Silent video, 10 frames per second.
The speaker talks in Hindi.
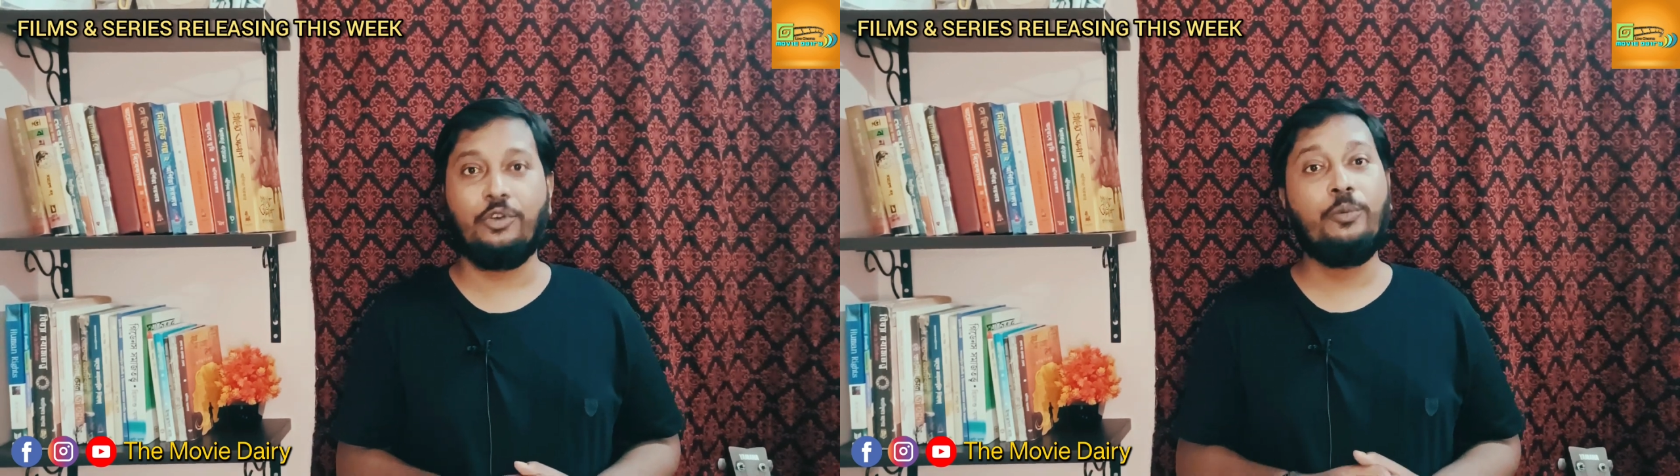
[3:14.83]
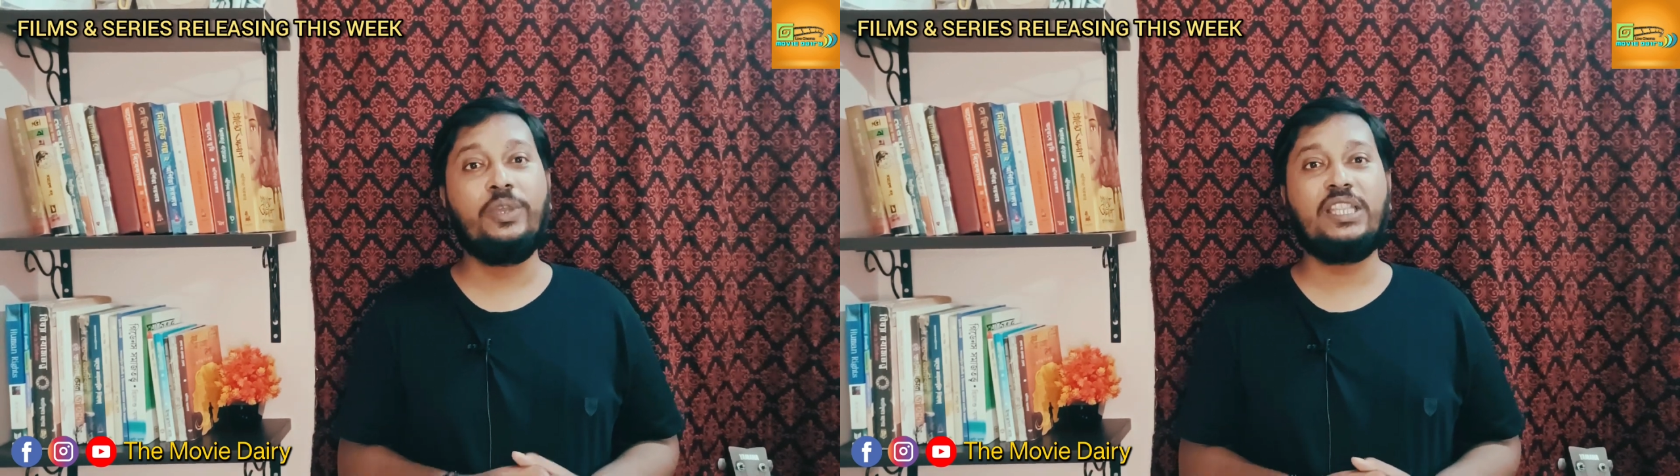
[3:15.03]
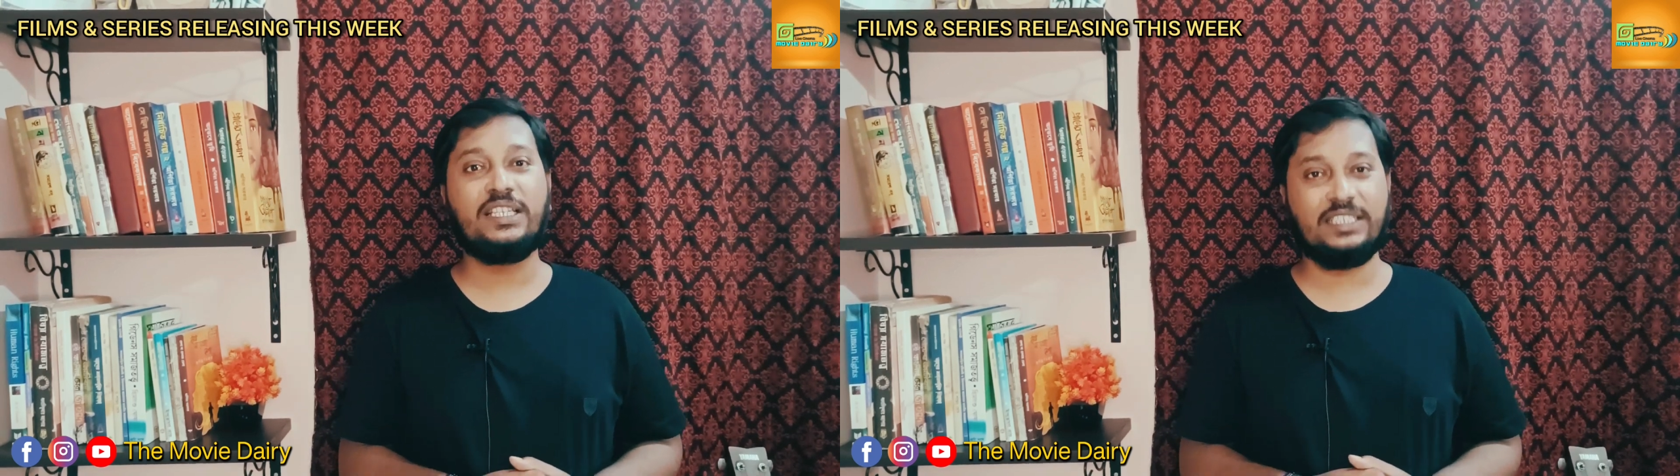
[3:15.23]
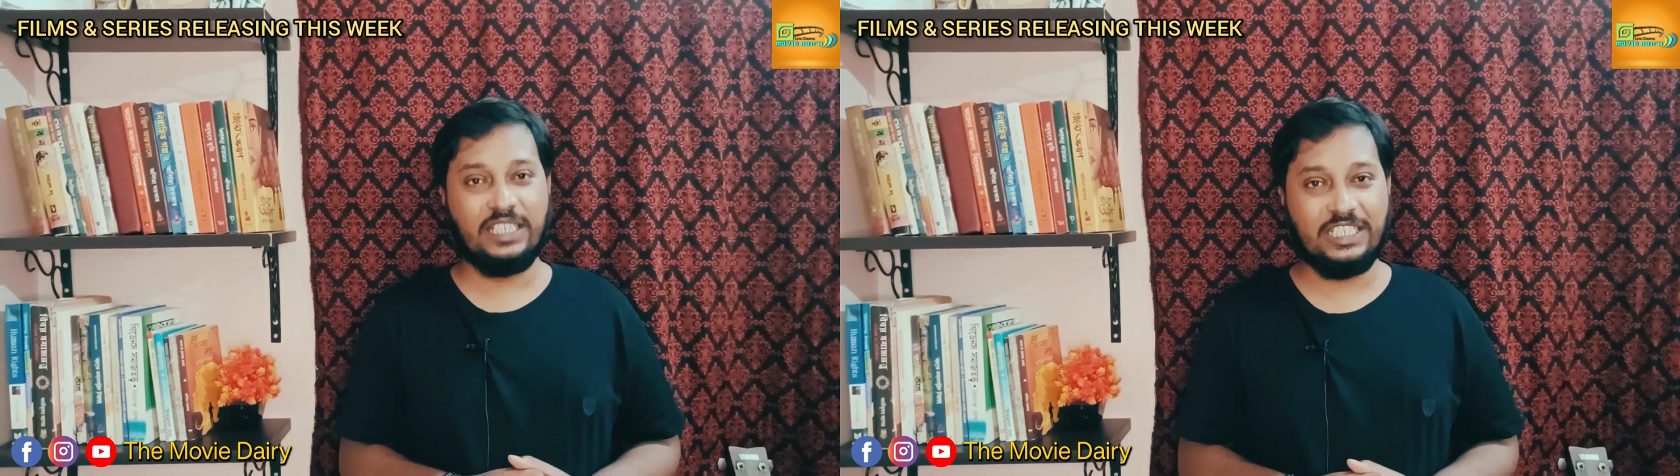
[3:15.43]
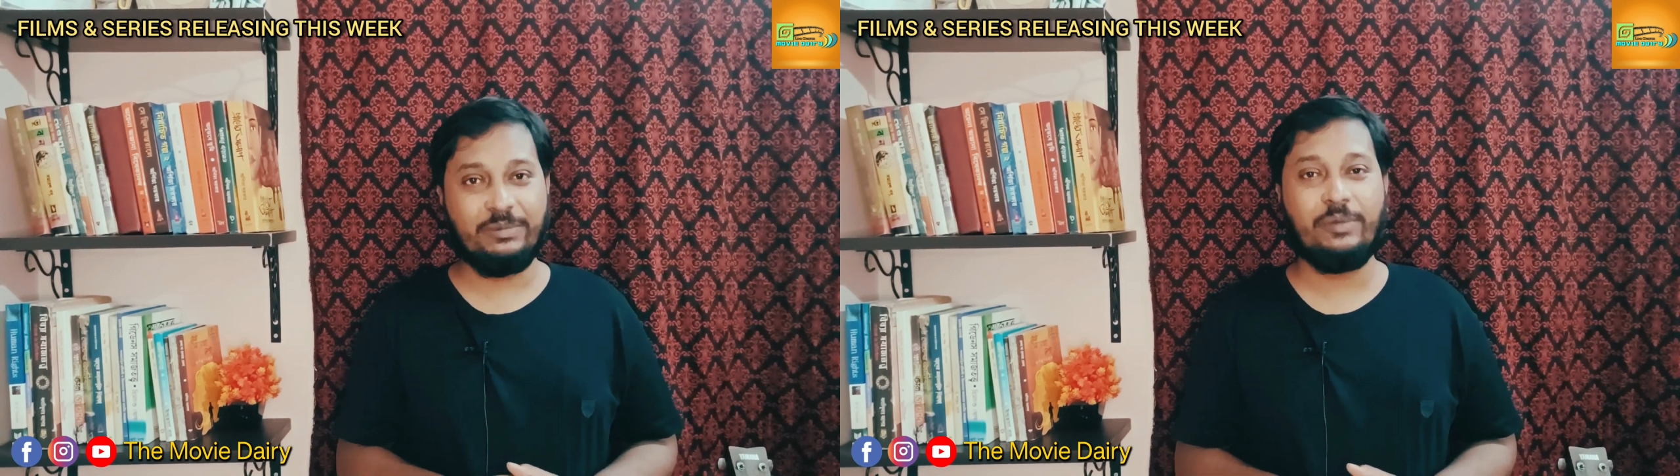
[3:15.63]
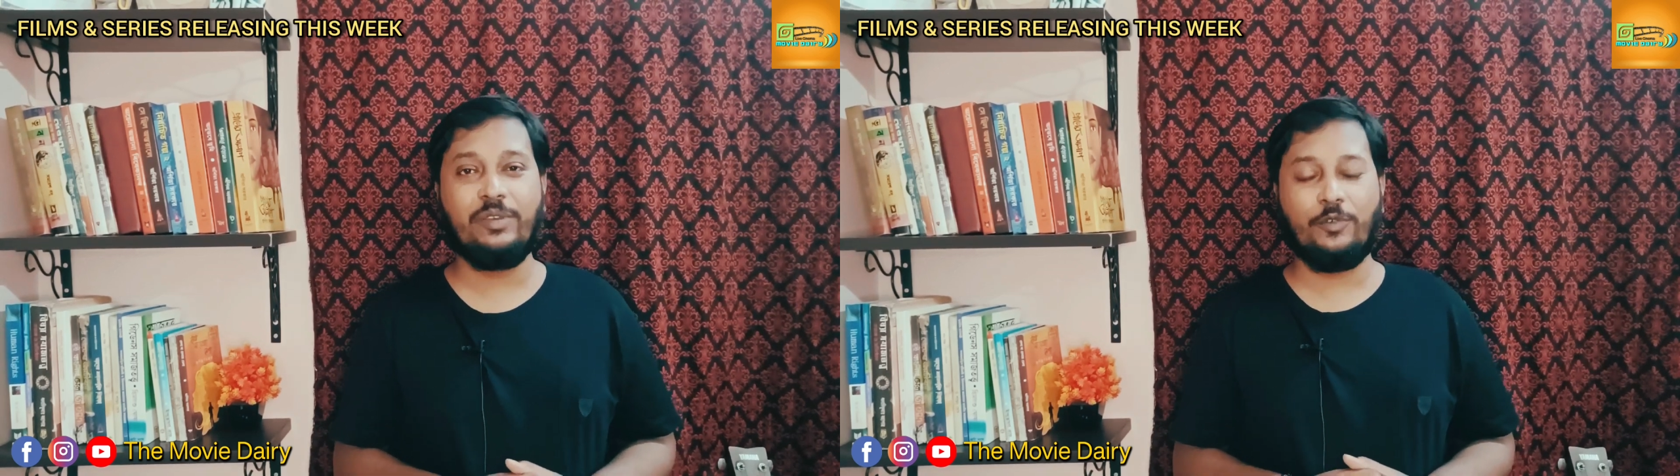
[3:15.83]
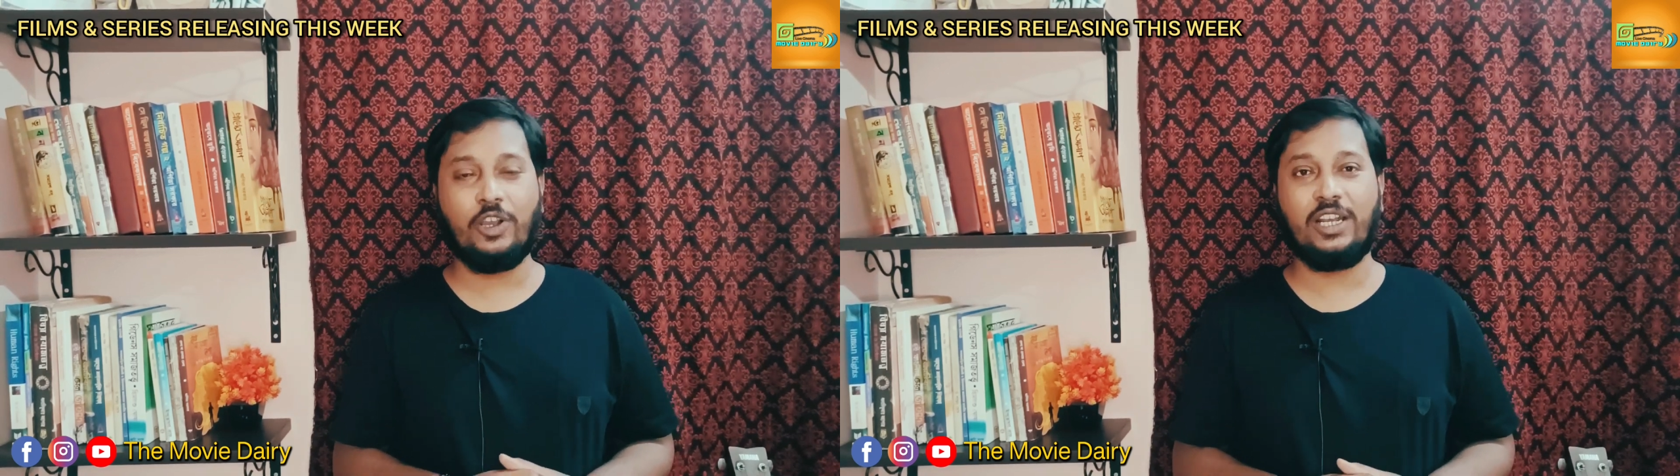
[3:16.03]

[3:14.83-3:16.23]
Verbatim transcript: उम्मीद है सीरीज में भी वो